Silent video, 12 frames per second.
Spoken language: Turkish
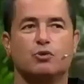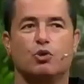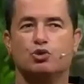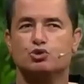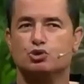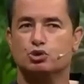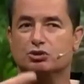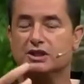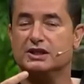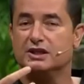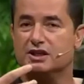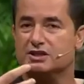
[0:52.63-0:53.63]
de
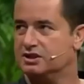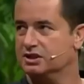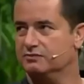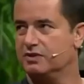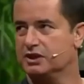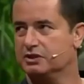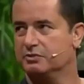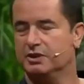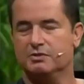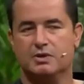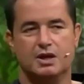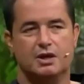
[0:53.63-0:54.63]
oyunculukla ilgili hastalığım vardı
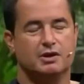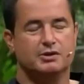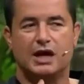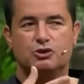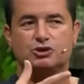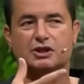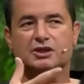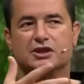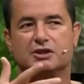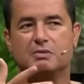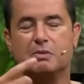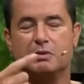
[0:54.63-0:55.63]
benim. Daha önce
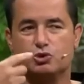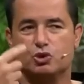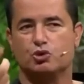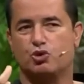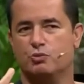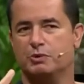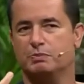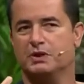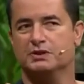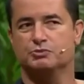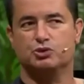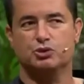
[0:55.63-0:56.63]
anlattım ama çok komik bir
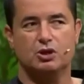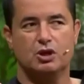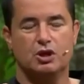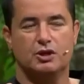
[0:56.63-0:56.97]
anım şu.